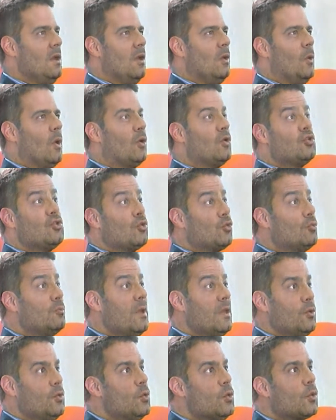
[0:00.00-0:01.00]
luego
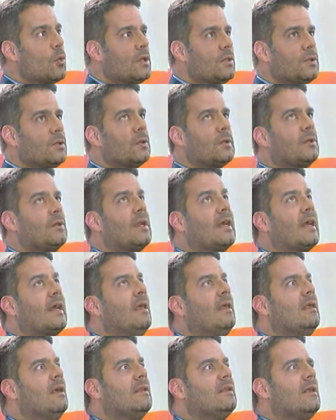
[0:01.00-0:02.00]
Churumerú, cuando, cuando la
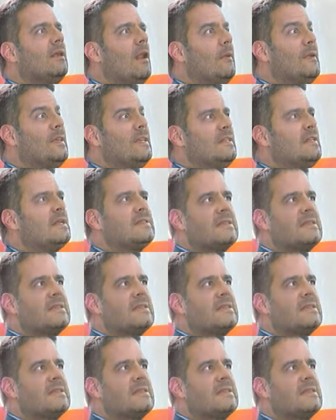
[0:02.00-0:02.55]
caída, este, la visita al